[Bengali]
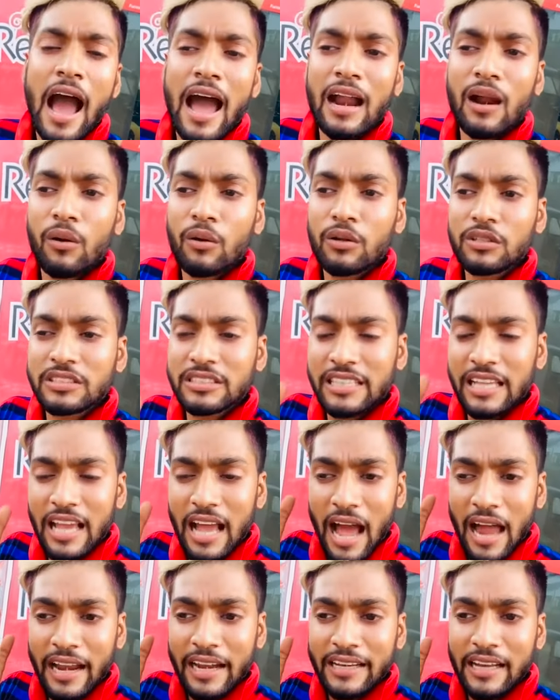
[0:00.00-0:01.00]
আর হচ্ছে
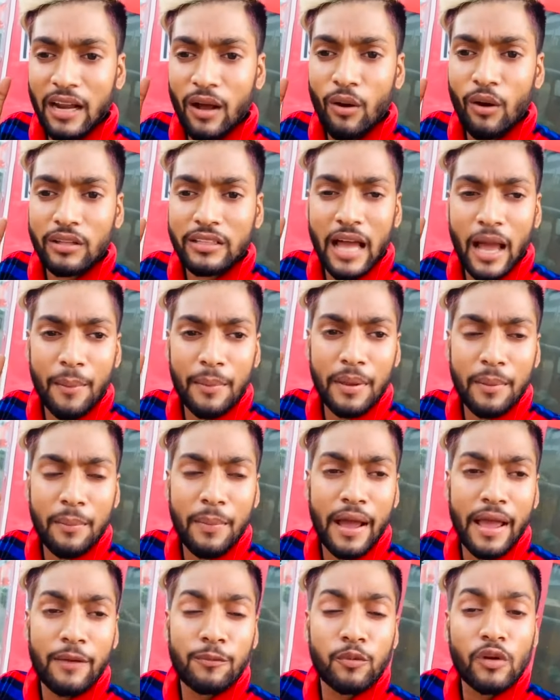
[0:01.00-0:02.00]
আরেকটা কথা আমি
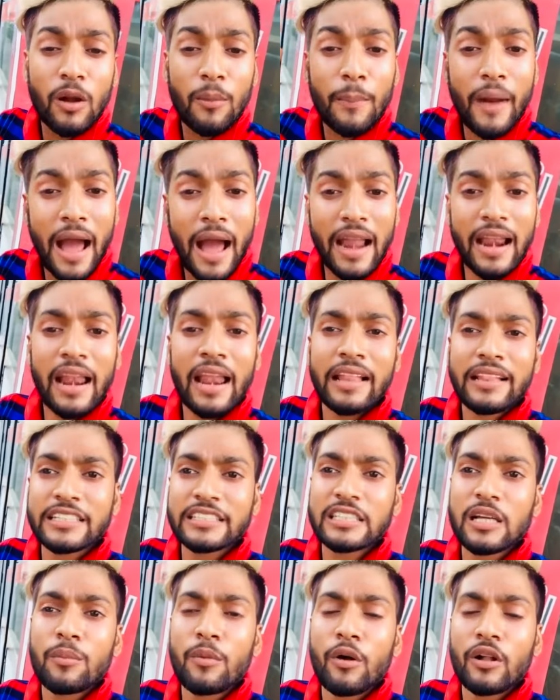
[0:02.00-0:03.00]
ভাই পুরো
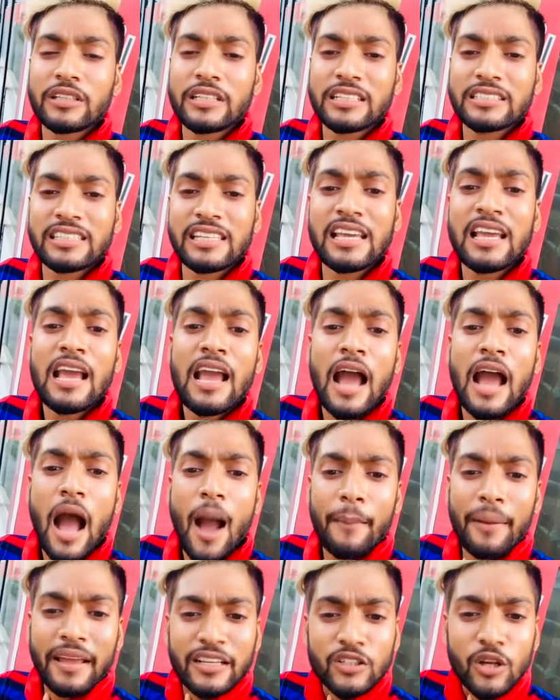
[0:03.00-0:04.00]
বাংলাদেশকে বলতেছি
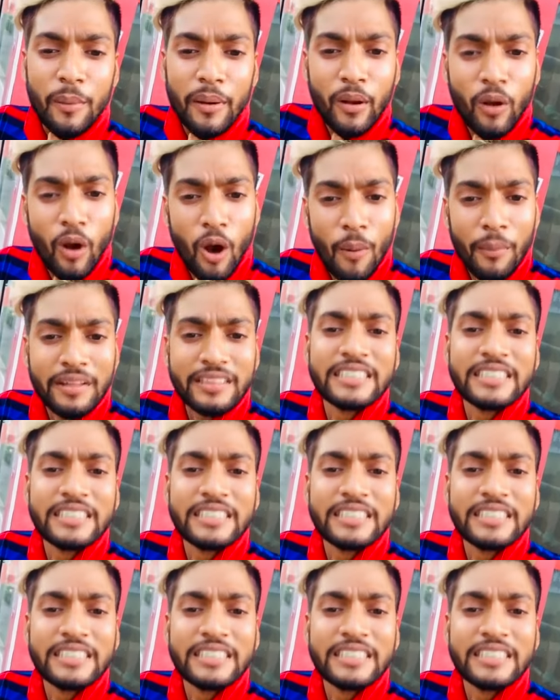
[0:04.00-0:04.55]
আমাকে সবাই ক্ষমা